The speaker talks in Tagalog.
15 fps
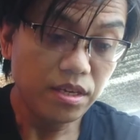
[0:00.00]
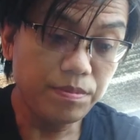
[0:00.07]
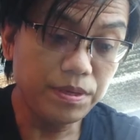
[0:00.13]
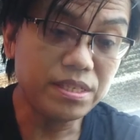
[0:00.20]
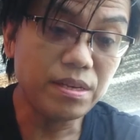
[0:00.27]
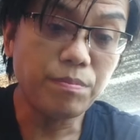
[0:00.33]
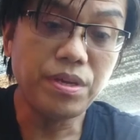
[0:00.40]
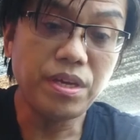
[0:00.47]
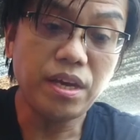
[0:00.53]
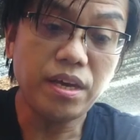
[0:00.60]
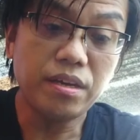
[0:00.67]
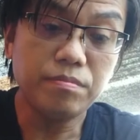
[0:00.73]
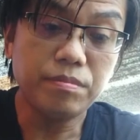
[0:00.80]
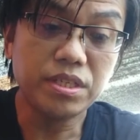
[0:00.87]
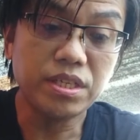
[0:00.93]
Ibig
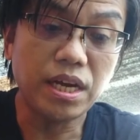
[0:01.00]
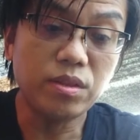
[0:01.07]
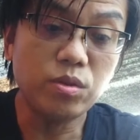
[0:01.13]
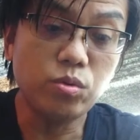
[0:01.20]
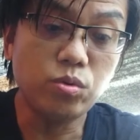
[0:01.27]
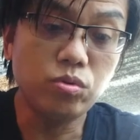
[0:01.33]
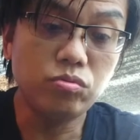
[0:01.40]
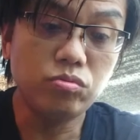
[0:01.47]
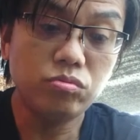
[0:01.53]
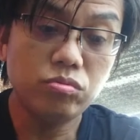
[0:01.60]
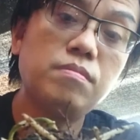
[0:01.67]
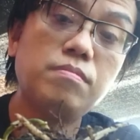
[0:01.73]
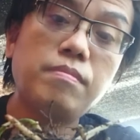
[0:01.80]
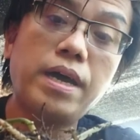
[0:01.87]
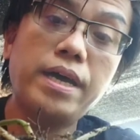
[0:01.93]
sabihin, masyadong
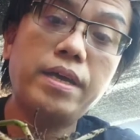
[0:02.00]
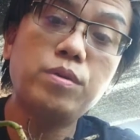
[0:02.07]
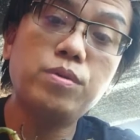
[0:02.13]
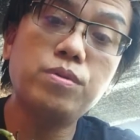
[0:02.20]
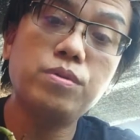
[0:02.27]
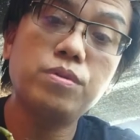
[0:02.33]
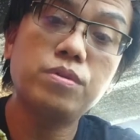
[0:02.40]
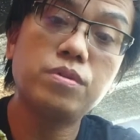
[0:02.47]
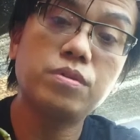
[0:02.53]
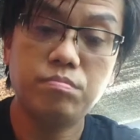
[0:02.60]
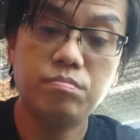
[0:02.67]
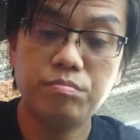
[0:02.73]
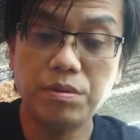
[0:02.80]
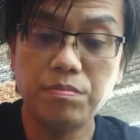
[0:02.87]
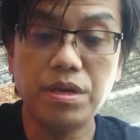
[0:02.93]
maano,
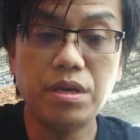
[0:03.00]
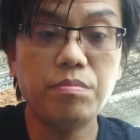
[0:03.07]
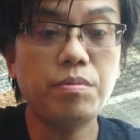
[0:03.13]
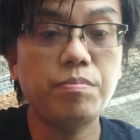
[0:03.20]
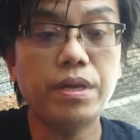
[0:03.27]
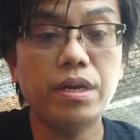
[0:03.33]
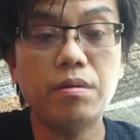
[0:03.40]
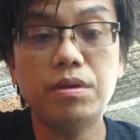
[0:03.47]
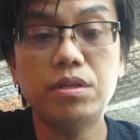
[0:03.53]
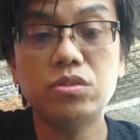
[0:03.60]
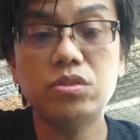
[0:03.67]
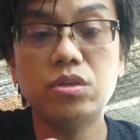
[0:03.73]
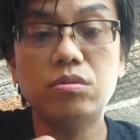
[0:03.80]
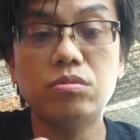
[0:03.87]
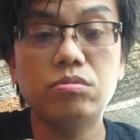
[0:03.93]
may baby pa naman
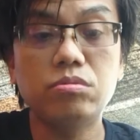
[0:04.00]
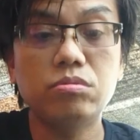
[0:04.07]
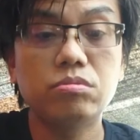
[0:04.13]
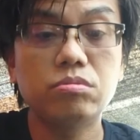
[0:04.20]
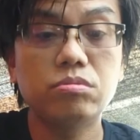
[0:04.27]
siya oh.